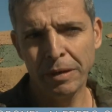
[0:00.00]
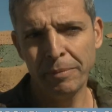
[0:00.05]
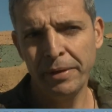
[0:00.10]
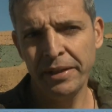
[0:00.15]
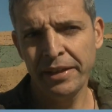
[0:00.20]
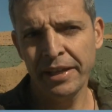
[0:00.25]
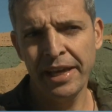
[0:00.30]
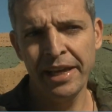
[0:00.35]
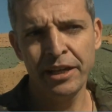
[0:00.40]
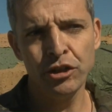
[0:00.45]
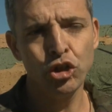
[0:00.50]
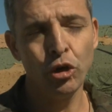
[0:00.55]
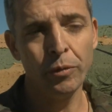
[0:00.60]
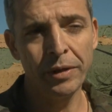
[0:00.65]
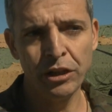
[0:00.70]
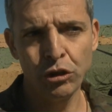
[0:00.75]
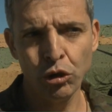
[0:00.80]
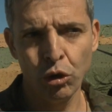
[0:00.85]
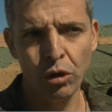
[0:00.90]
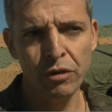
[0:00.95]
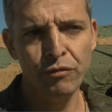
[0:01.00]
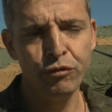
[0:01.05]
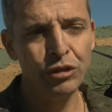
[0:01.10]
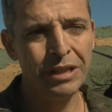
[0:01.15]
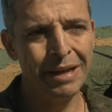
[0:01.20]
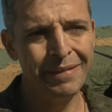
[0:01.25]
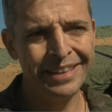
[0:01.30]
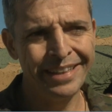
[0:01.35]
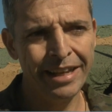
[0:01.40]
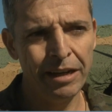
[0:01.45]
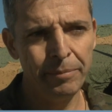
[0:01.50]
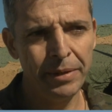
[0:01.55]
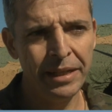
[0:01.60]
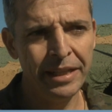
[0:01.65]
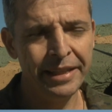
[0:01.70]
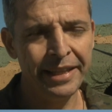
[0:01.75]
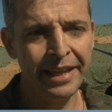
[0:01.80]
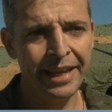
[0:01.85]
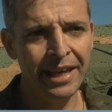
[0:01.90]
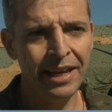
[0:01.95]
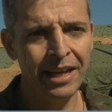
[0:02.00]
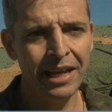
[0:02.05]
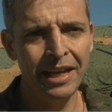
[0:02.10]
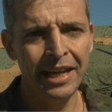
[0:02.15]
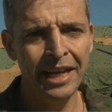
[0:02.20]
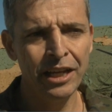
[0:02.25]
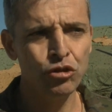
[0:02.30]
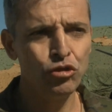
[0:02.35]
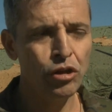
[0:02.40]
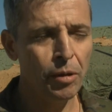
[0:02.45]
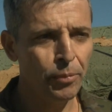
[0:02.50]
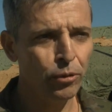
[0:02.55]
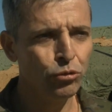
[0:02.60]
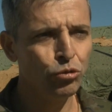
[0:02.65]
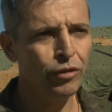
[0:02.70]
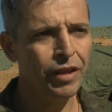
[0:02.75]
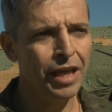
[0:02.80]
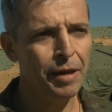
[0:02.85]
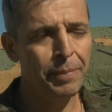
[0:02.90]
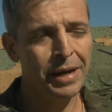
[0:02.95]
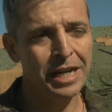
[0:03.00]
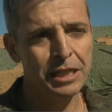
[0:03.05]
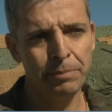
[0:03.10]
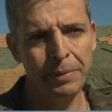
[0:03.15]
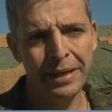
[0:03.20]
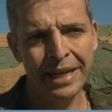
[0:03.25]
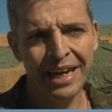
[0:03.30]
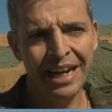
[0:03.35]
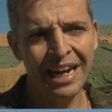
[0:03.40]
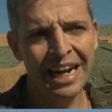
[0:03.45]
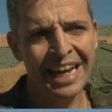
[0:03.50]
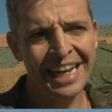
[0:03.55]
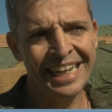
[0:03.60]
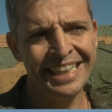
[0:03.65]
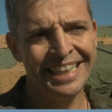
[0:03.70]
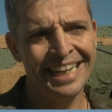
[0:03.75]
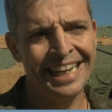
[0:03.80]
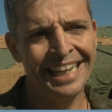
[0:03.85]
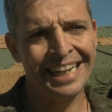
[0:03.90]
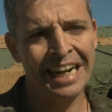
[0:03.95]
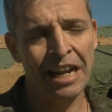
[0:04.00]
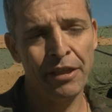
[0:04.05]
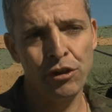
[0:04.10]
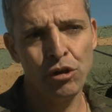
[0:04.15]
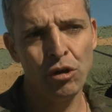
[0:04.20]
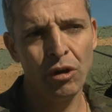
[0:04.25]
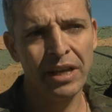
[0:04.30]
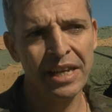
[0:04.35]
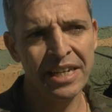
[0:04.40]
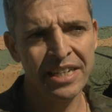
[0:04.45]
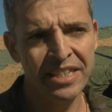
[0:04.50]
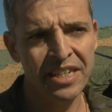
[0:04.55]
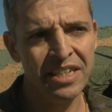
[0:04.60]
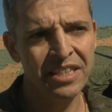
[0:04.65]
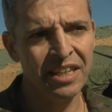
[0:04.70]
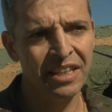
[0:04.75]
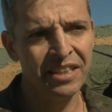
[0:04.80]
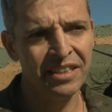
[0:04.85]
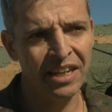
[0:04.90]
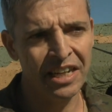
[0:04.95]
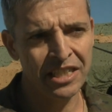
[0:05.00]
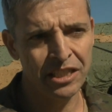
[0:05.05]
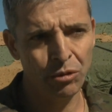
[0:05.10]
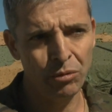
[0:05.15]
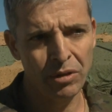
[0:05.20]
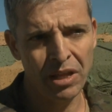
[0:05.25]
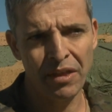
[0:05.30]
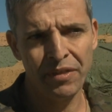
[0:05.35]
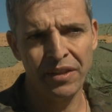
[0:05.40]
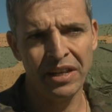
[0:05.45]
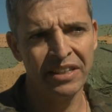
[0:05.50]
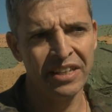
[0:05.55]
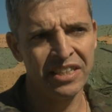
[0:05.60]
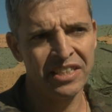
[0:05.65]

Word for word: permiten, sobre todo y fundamentalmente, eh, es una oportunidad para explicar a la gente la relación que existe entre la seguridad y el